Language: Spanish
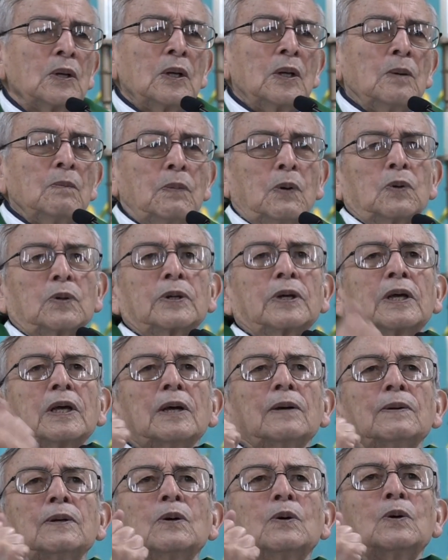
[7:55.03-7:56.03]
porque
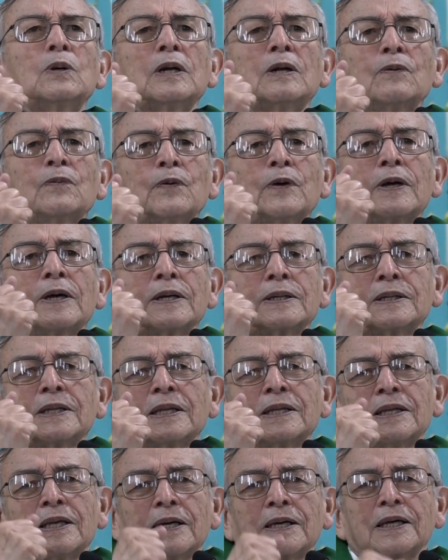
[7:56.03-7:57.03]
la fe que
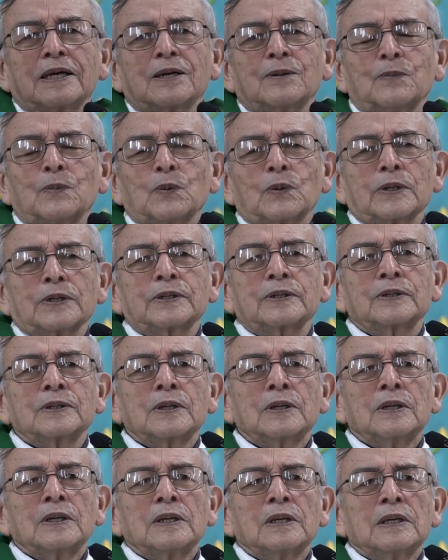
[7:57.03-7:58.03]
tenía aquella mujer?
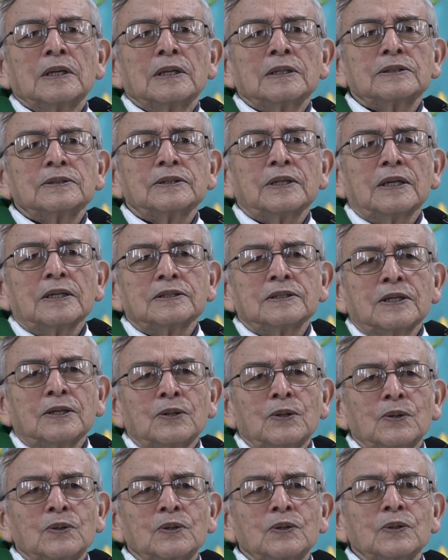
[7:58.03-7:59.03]
Si el
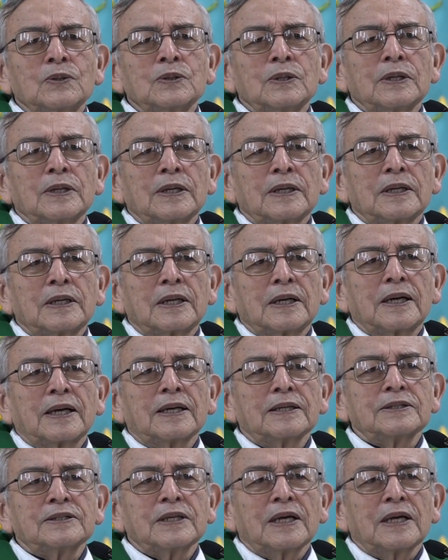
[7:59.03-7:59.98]
Señor nos dijera que se